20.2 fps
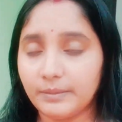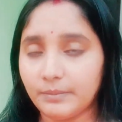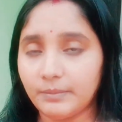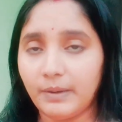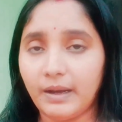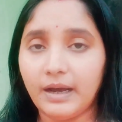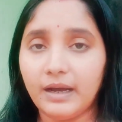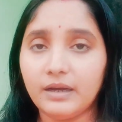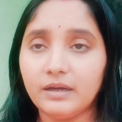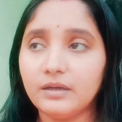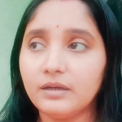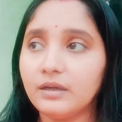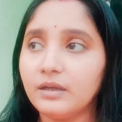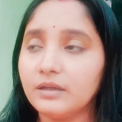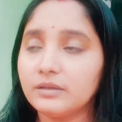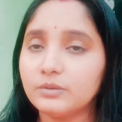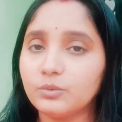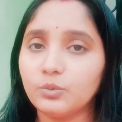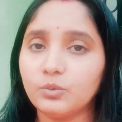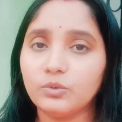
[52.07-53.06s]
মা
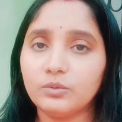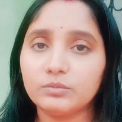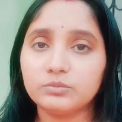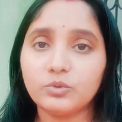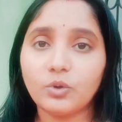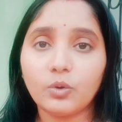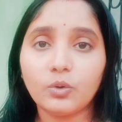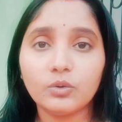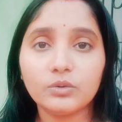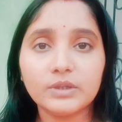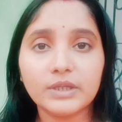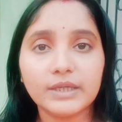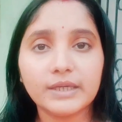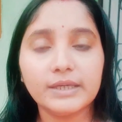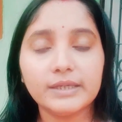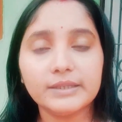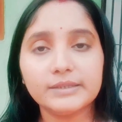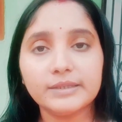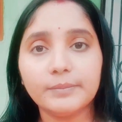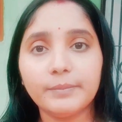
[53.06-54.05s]
তো তখন দেখি
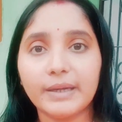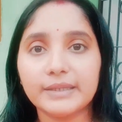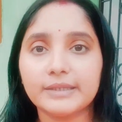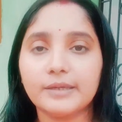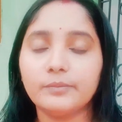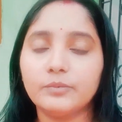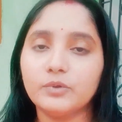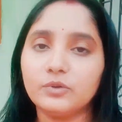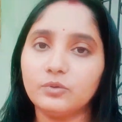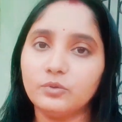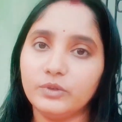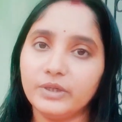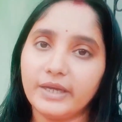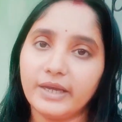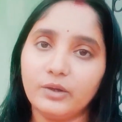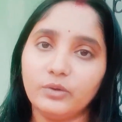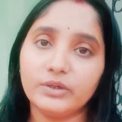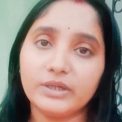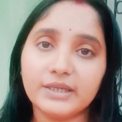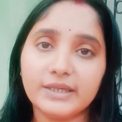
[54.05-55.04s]
যে মাথা পুরো ঘুরে
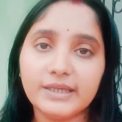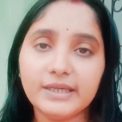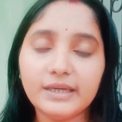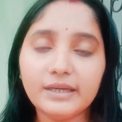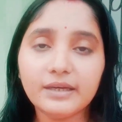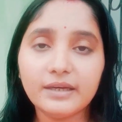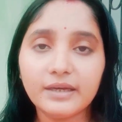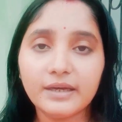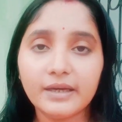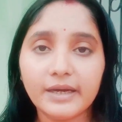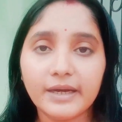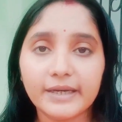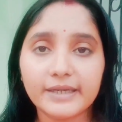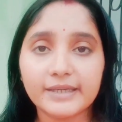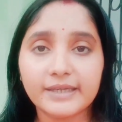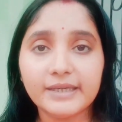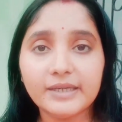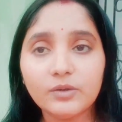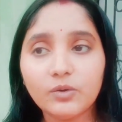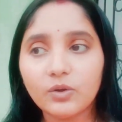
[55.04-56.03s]
গেল এটা কি
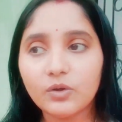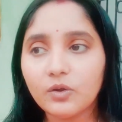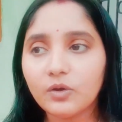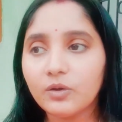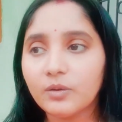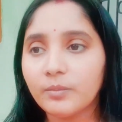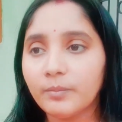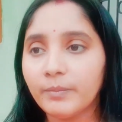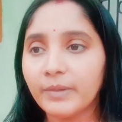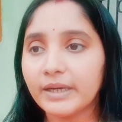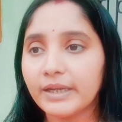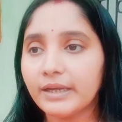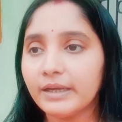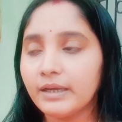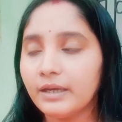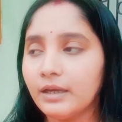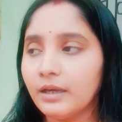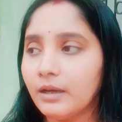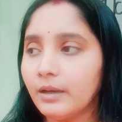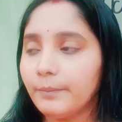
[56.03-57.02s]
কি হলো মানে
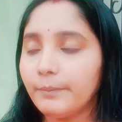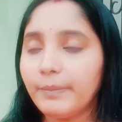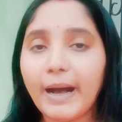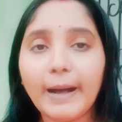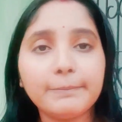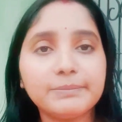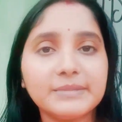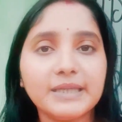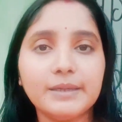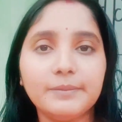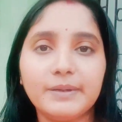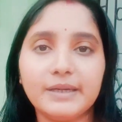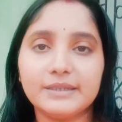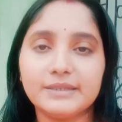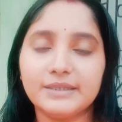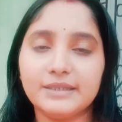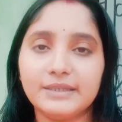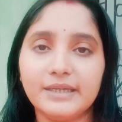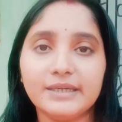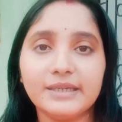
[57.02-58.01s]
ভাবতেই
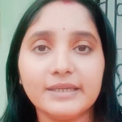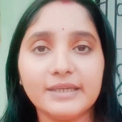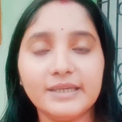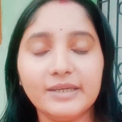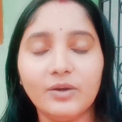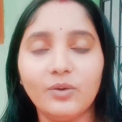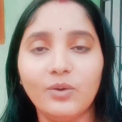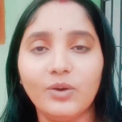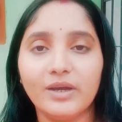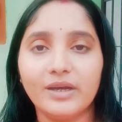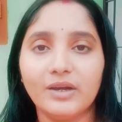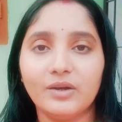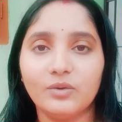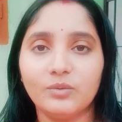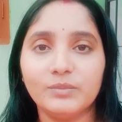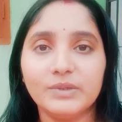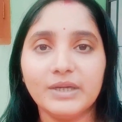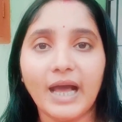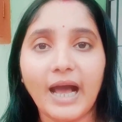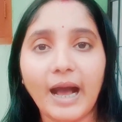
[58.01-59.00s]
পারছি না এটা কি হয়ে গেল
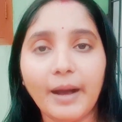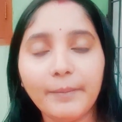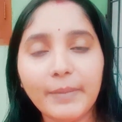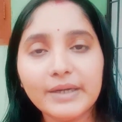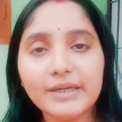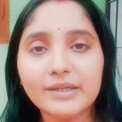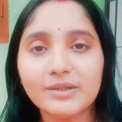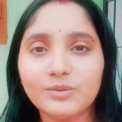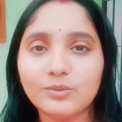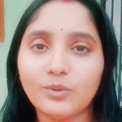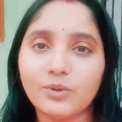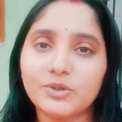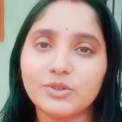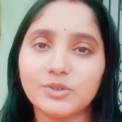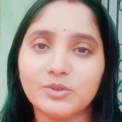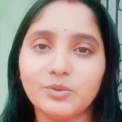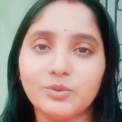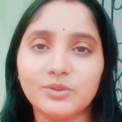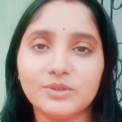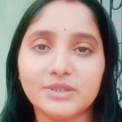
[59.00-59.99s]
মানে আমারই এত কষ্ট
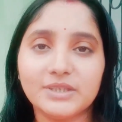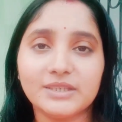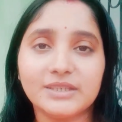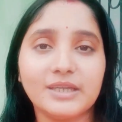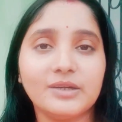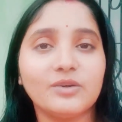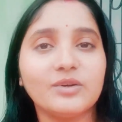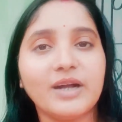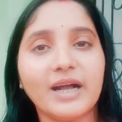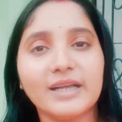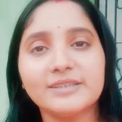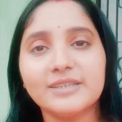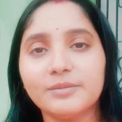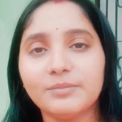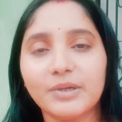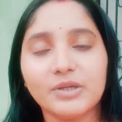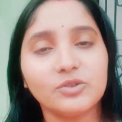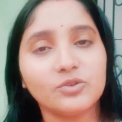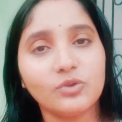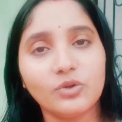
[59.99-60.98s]
হচ্ছে তাহলে ওর কাছের
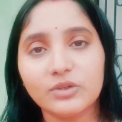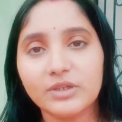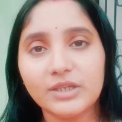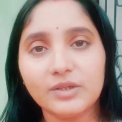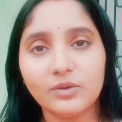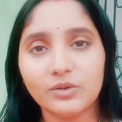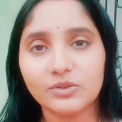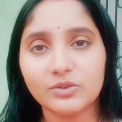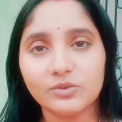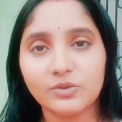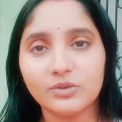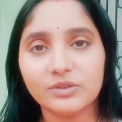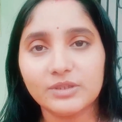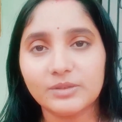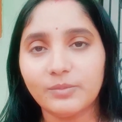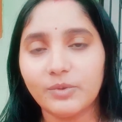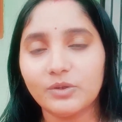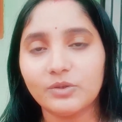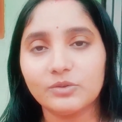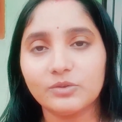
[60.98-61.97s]
মানুষগুলো কি কষ্ট হচ্ছে
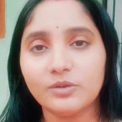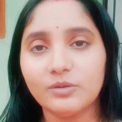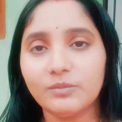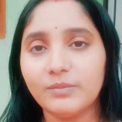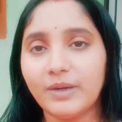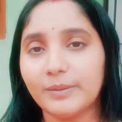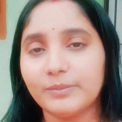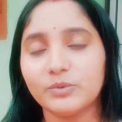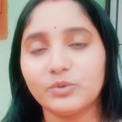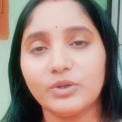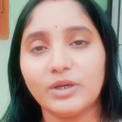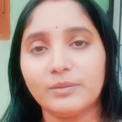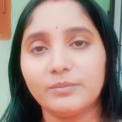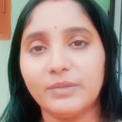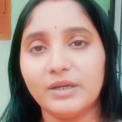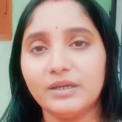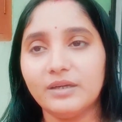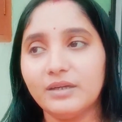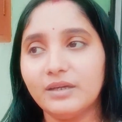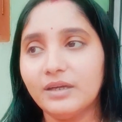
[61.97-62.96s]
বলো তো ভাবো তো
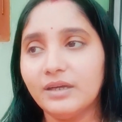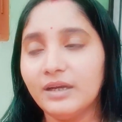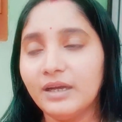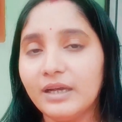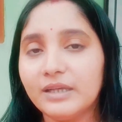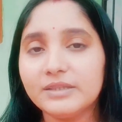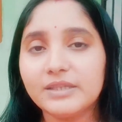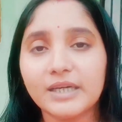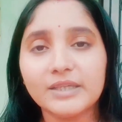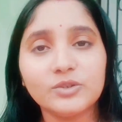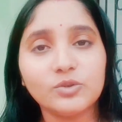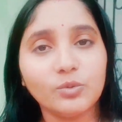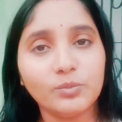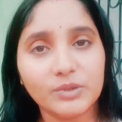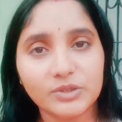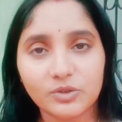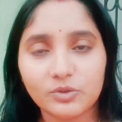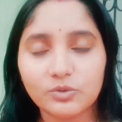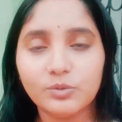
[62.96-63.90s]
একবার জানি তোমাদেরও